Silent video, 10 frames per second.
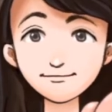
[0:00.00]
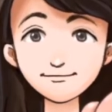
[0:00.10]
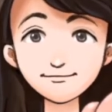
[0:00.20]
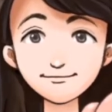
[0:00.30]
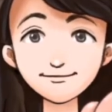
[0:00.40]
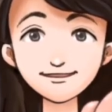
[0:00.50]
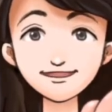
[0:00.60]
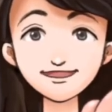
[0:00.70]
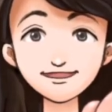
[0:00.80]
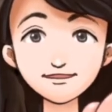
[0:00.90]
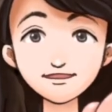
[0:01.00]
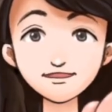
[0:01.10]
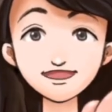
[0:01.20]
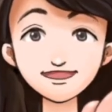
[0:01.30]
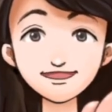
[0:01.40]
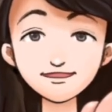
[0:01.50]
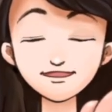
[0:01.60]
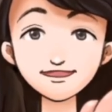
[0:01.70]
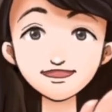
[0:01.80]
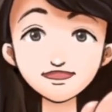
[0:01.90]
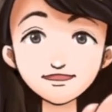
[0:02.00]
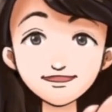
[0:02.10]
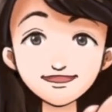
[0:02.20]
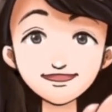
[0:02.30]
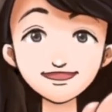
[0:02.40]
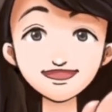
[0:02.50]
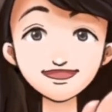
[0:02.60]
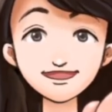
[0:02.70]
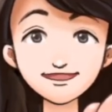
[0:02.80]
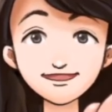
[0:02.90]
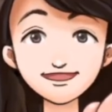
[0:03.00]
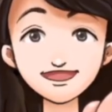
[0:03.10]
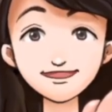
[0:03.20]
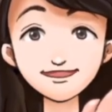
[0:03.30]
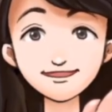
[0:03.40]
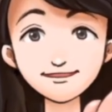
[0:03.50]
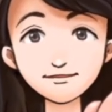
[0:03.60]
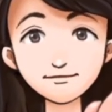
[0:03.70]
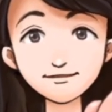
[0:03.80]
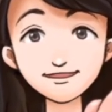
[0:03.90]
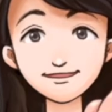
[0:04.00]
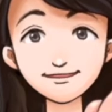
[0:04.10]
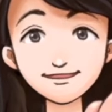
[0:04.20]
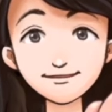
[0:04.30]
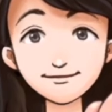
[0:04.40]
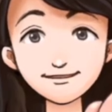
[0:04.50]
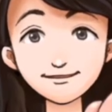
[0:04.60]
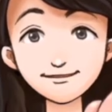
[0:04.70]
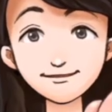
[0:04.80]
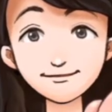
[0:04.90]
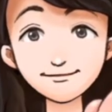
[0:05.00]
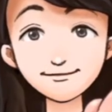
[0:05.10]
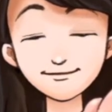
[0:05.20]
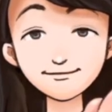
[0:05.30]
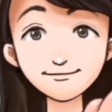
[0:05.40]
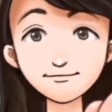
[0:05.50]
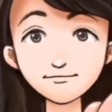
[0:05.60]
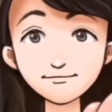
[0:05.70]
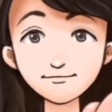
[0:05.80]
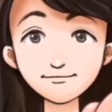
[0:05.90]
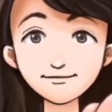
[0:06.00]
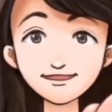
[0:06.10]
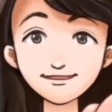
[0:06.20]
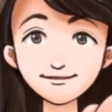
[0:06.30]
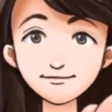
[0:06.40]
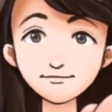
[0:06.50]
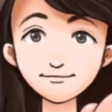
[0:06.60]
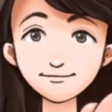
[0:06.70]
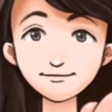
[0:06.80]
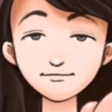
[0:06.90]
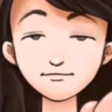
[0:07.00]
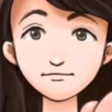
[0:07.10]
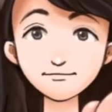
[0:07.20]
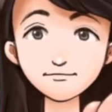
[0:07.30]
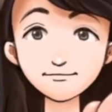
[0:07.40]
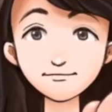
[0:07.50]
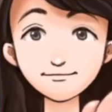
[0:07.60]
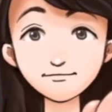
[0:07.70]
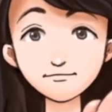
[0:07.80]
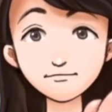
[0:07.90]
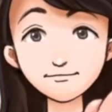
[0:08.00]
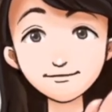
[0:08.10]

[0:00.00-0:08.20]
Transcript: う。これは一番基本的な簡単な作り方なのでもっと難しくしても面白いと思います。